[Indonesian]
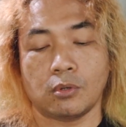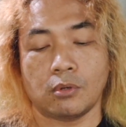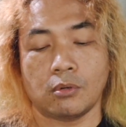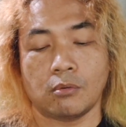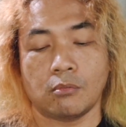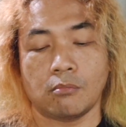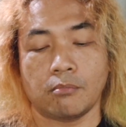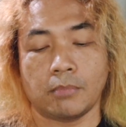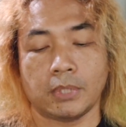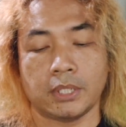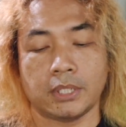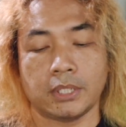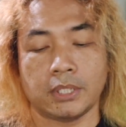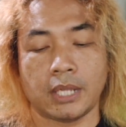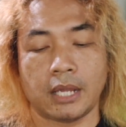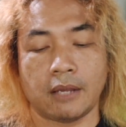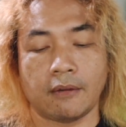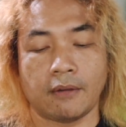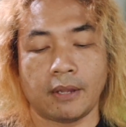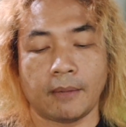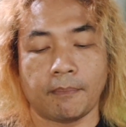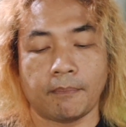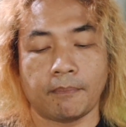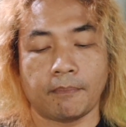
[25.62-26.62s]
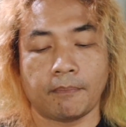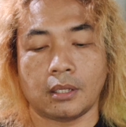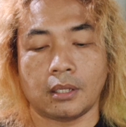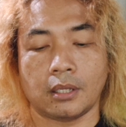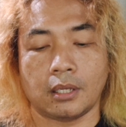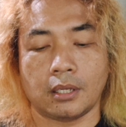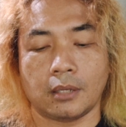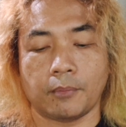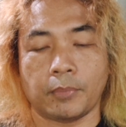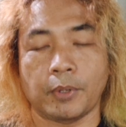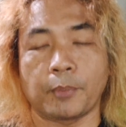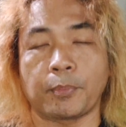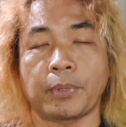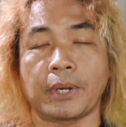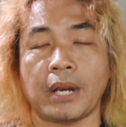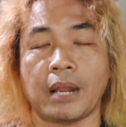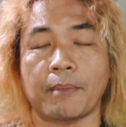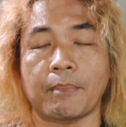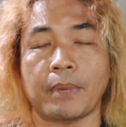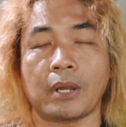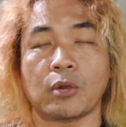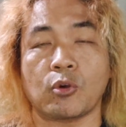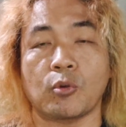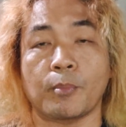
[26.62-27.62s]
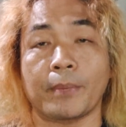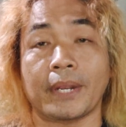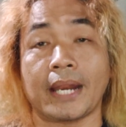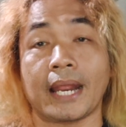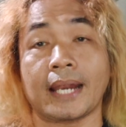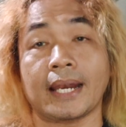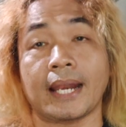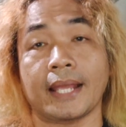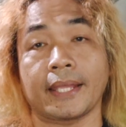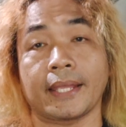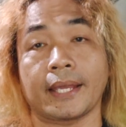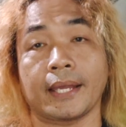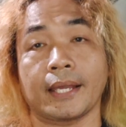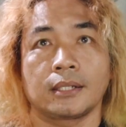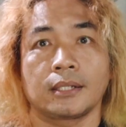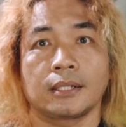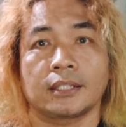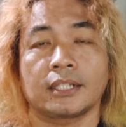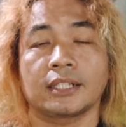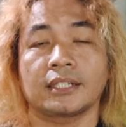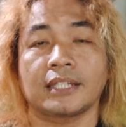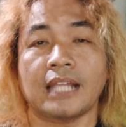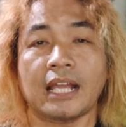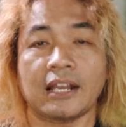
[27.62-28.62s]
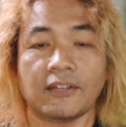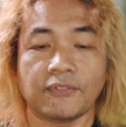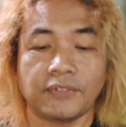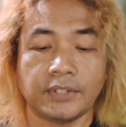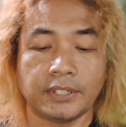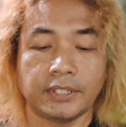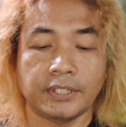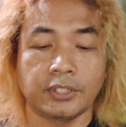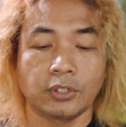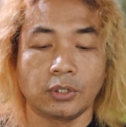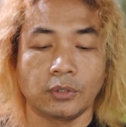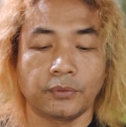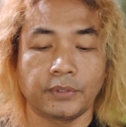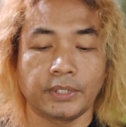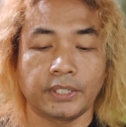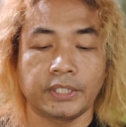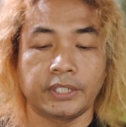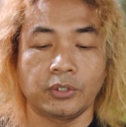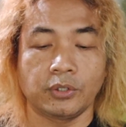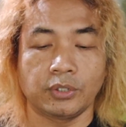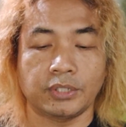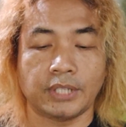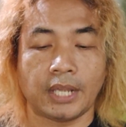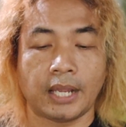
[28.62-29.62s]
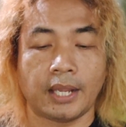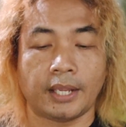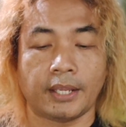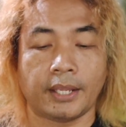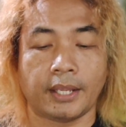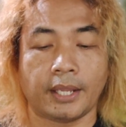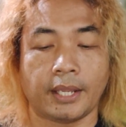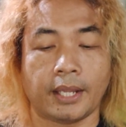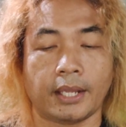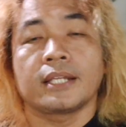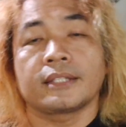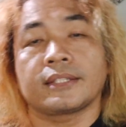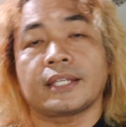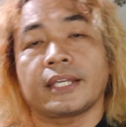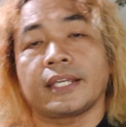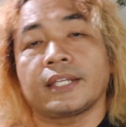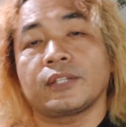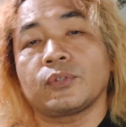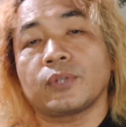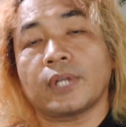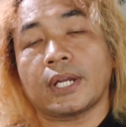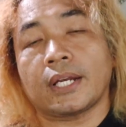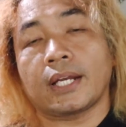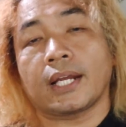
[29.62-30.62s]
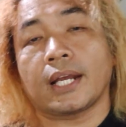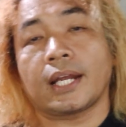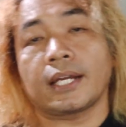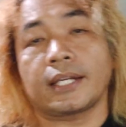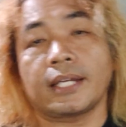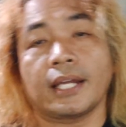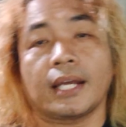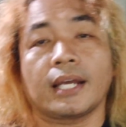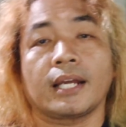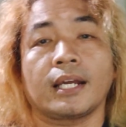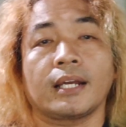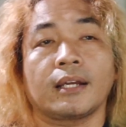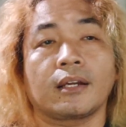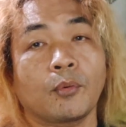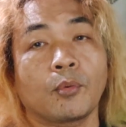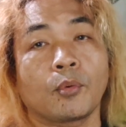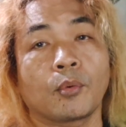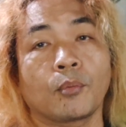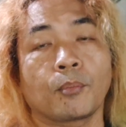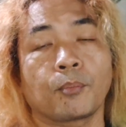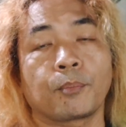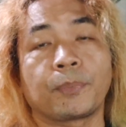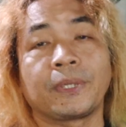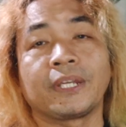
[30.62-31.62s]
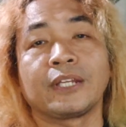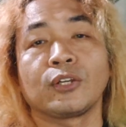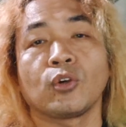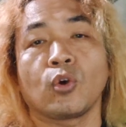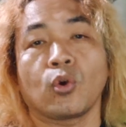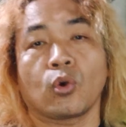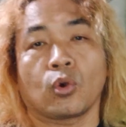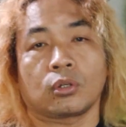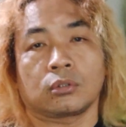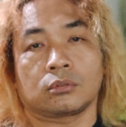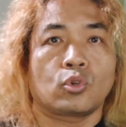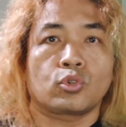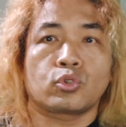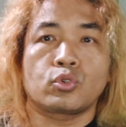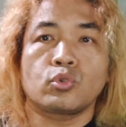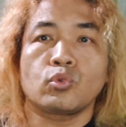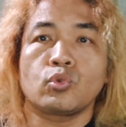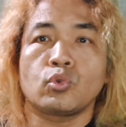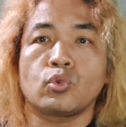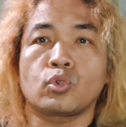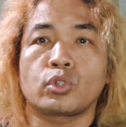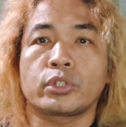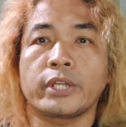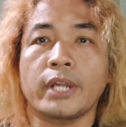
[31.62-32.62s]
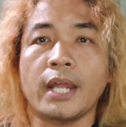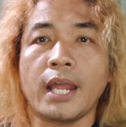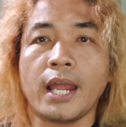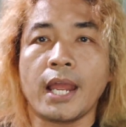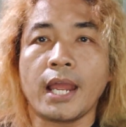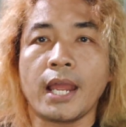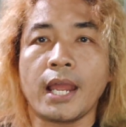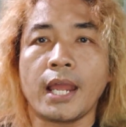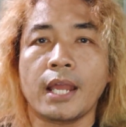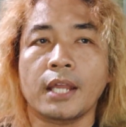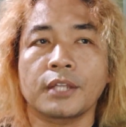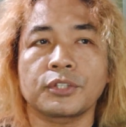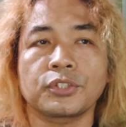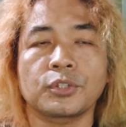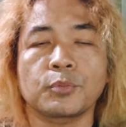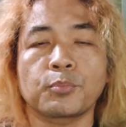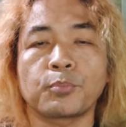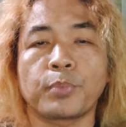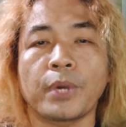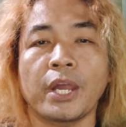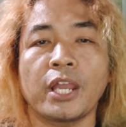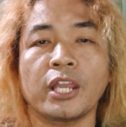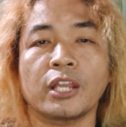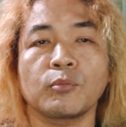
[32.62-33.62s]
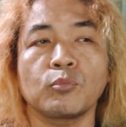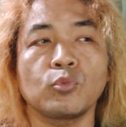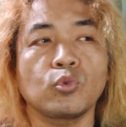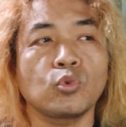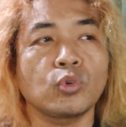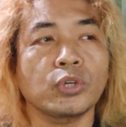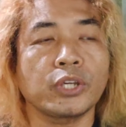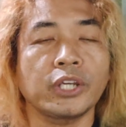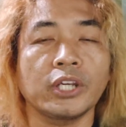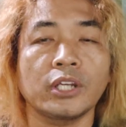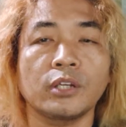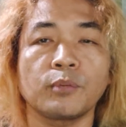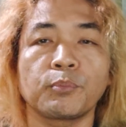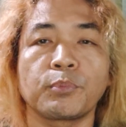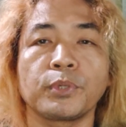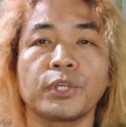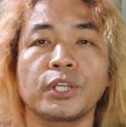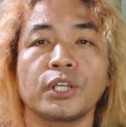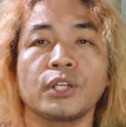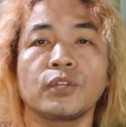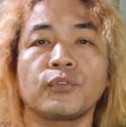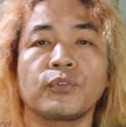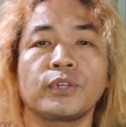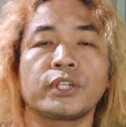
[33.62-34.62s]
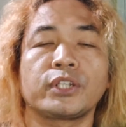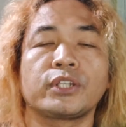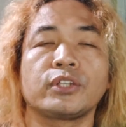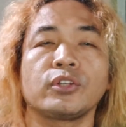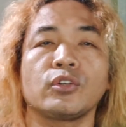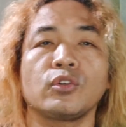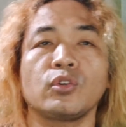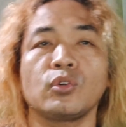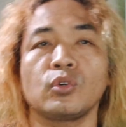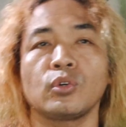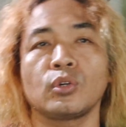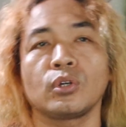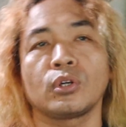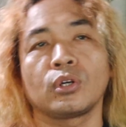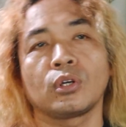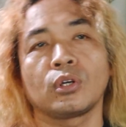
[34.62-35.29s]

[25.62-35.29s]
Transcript: menjawab beberapa komenan lah ya tentang video-video saya. Saya itu kadang-kadang bingung. Sudah sebaik mungkin bikin video